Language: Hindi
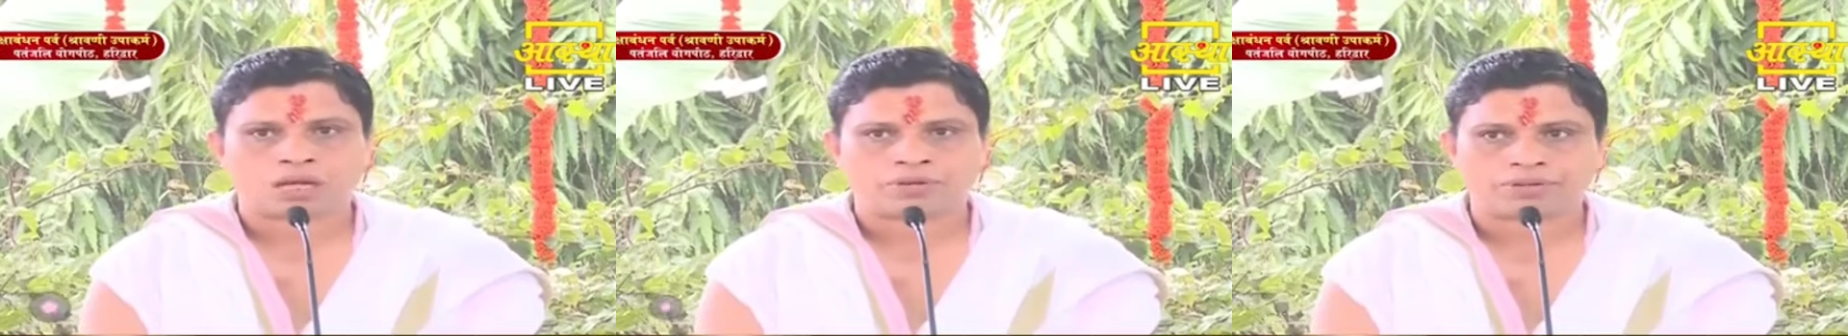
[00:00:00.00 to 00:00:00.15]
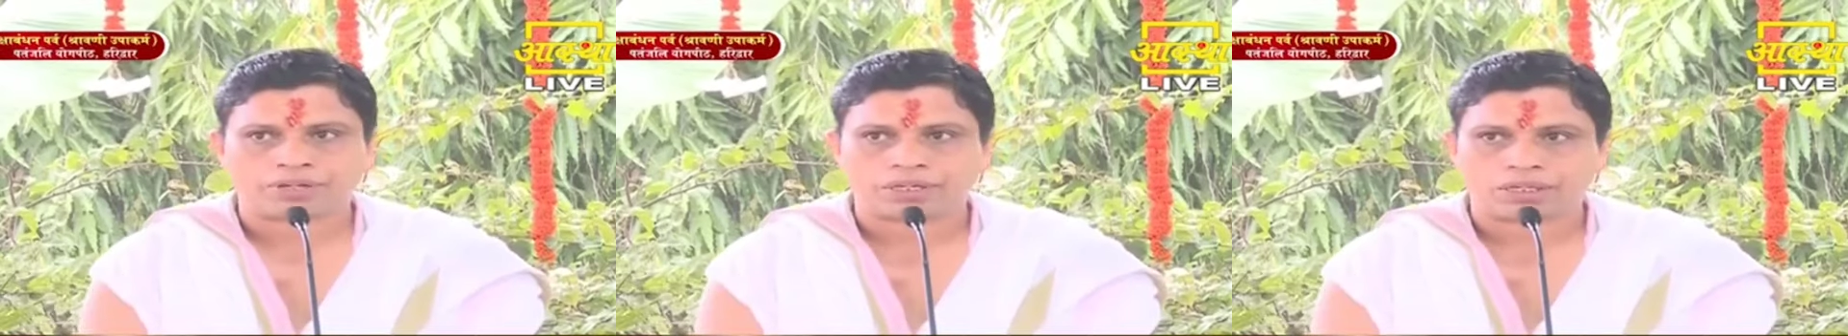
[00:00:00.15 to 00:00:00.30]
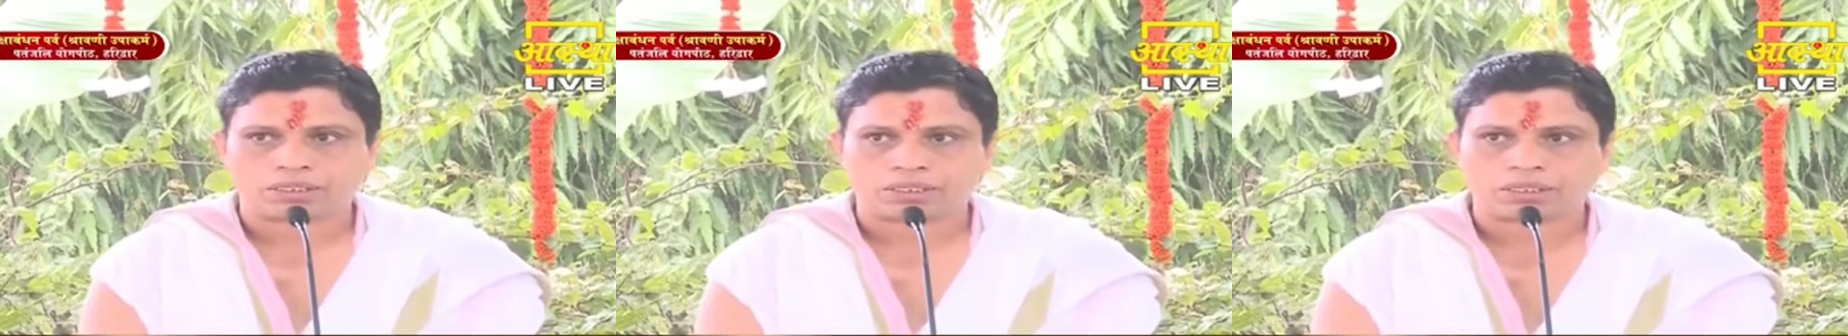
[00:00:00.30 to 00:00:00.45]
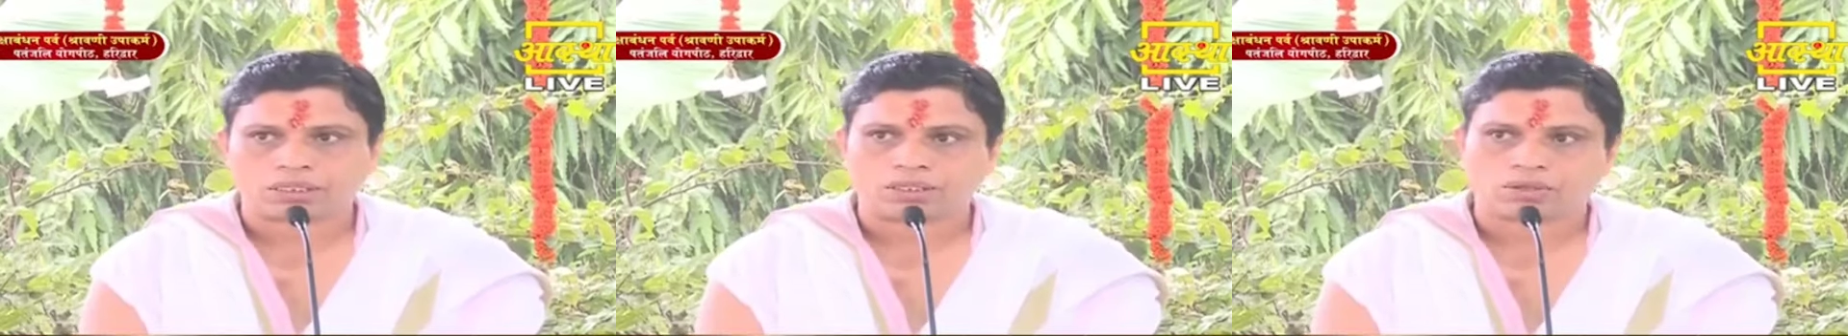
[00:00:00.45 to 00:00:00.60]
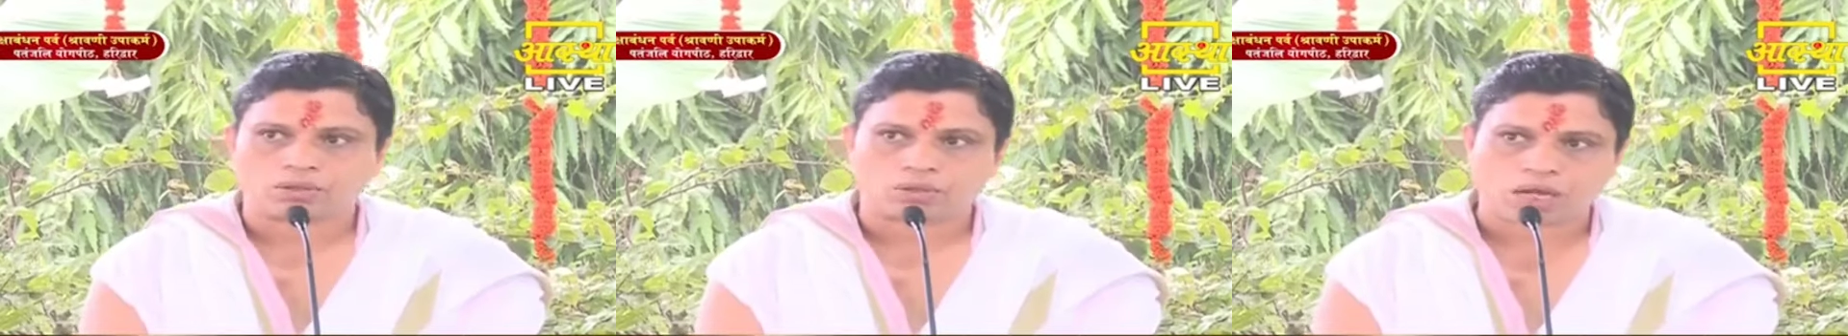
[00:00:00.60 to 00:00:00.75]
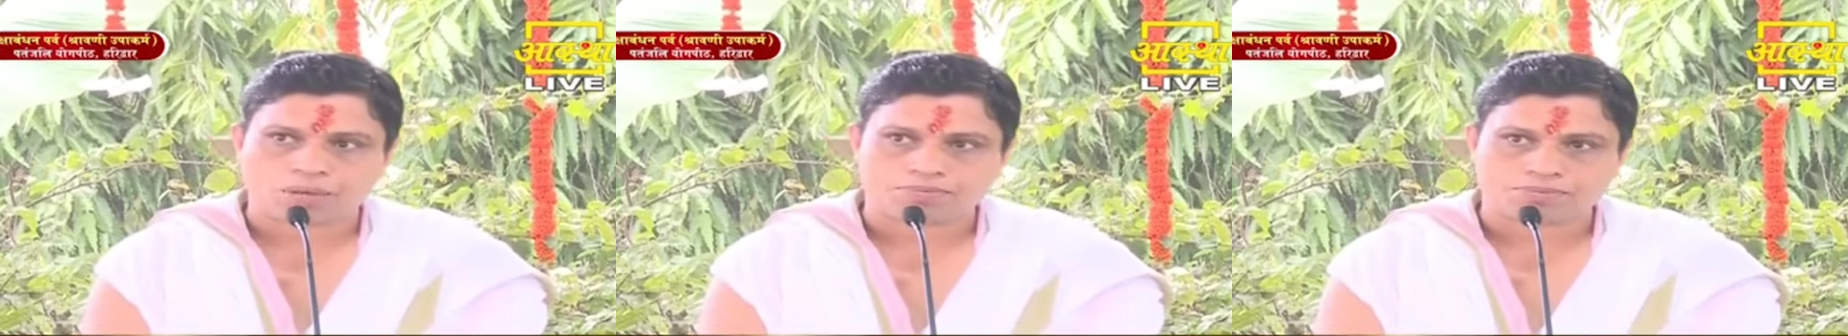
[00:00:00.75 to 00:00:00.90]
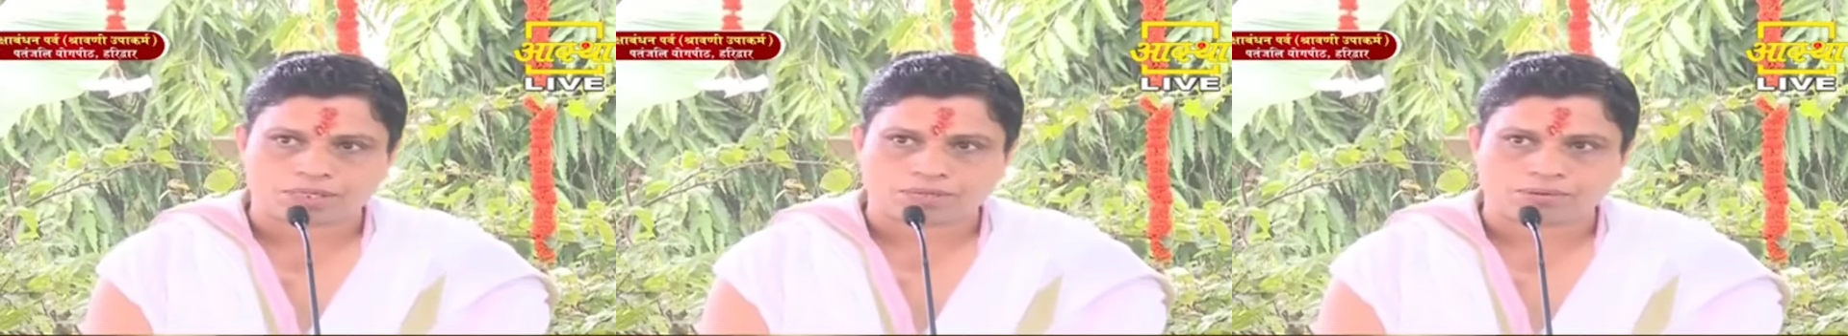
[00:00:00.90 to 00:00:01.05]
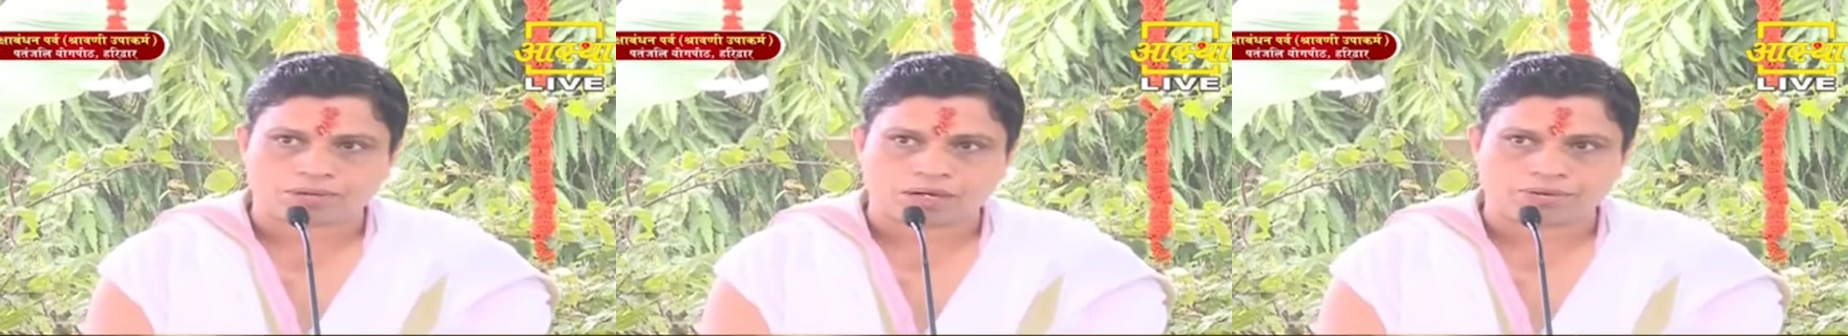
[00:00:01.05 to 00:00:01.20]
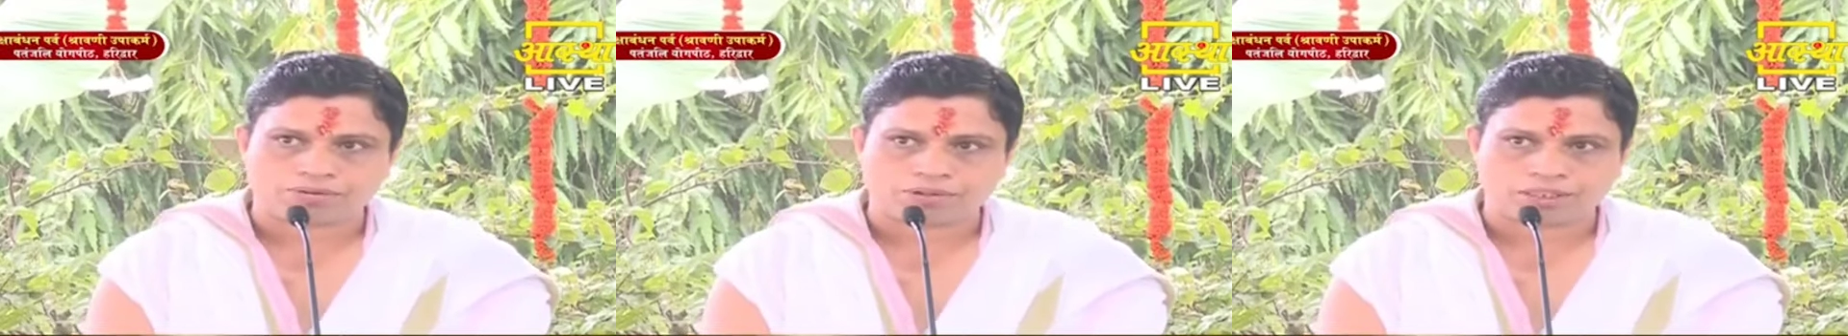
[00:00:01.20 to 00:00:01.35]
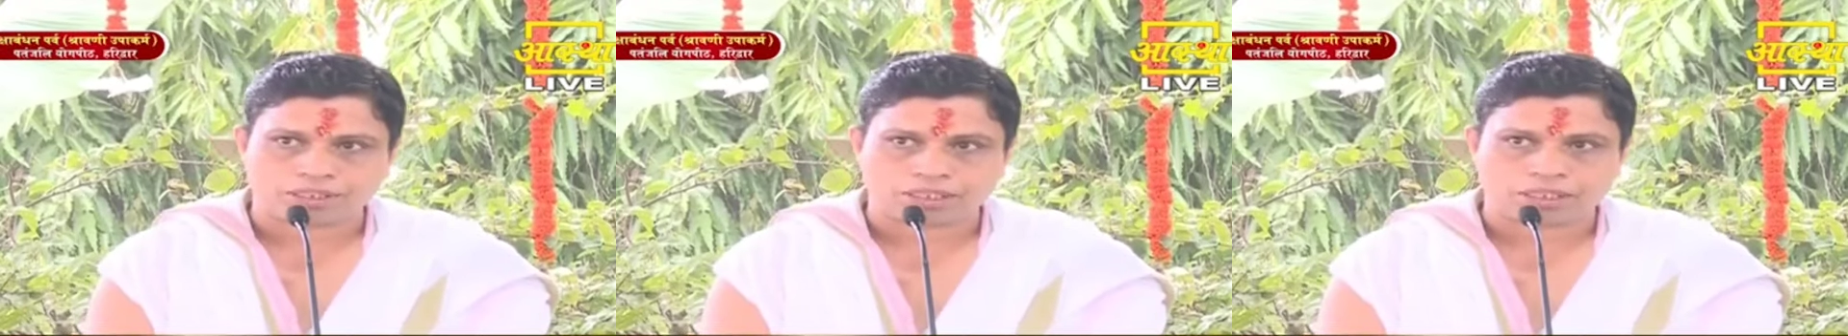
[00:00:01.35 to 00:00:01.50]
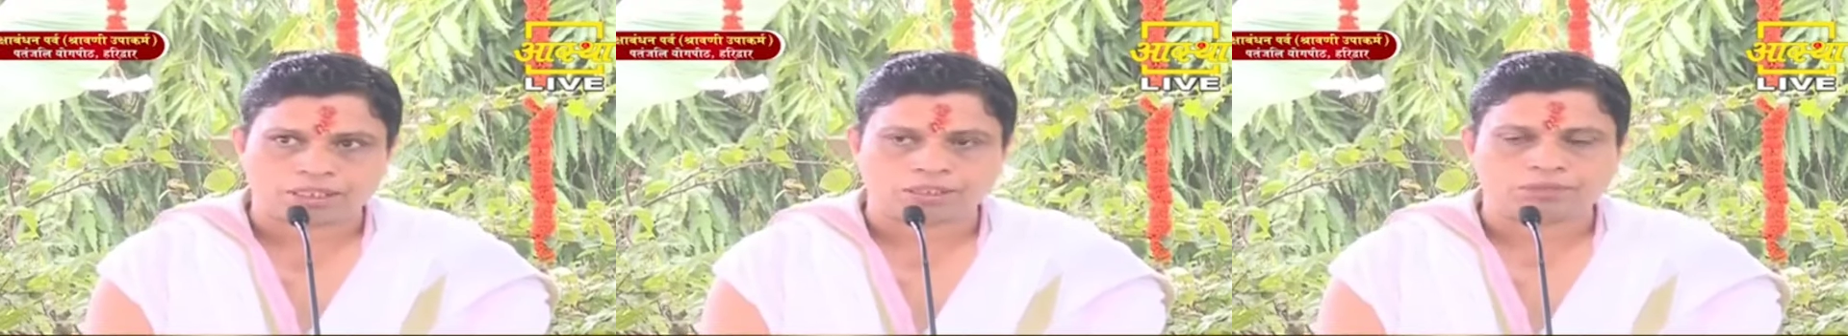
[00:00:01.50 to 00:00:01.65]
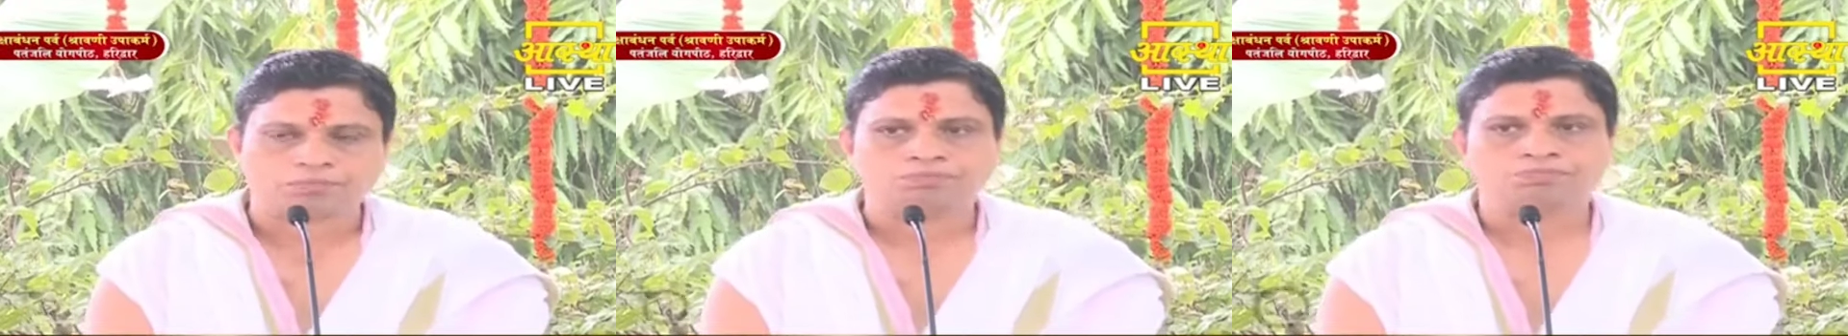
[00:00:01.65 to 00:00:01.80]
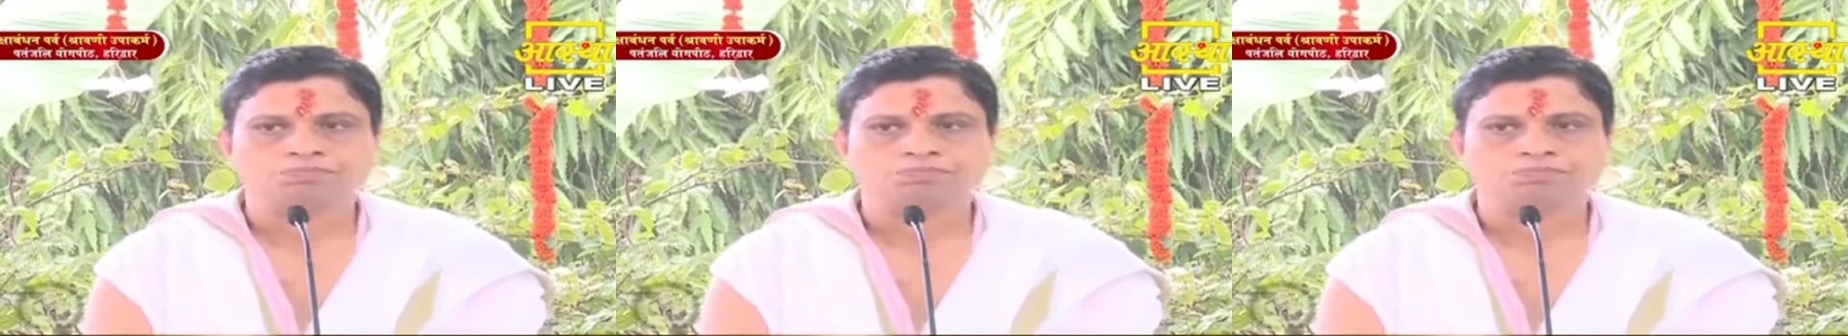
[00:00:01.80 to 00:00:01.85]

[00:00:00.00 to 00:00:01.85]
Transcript: अभिनंदन और आप सबका वंदन